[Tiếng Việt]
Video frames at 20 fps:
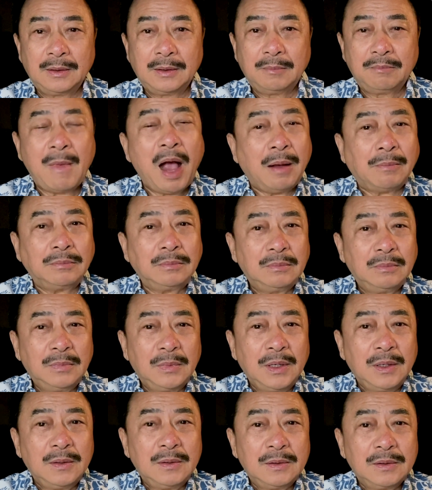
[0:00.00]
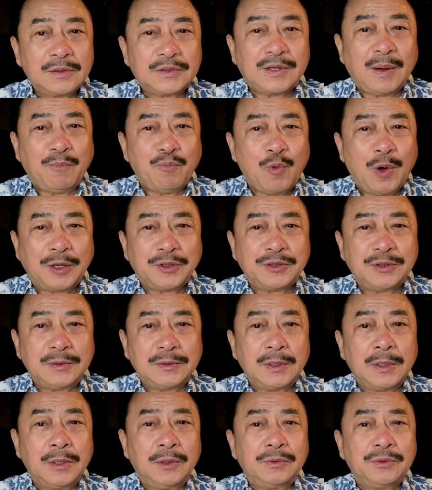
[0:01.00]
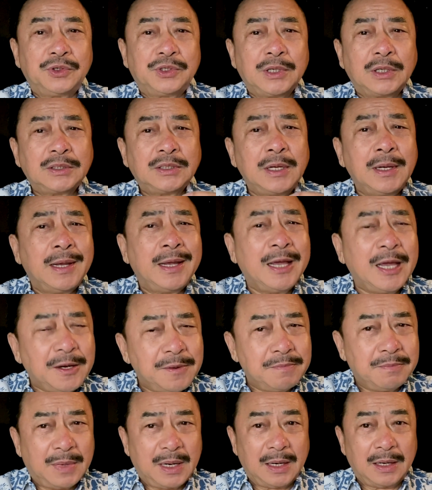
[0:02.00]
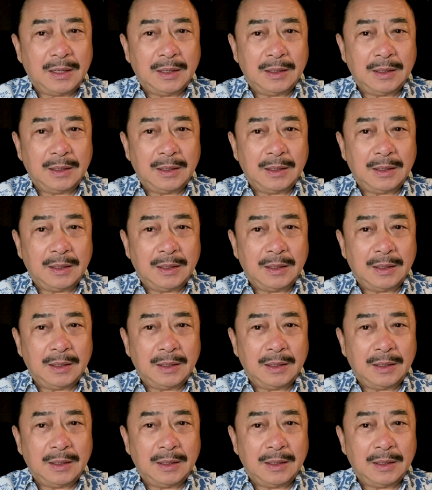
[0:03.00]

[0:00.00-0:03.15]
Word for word: mom someone just hit me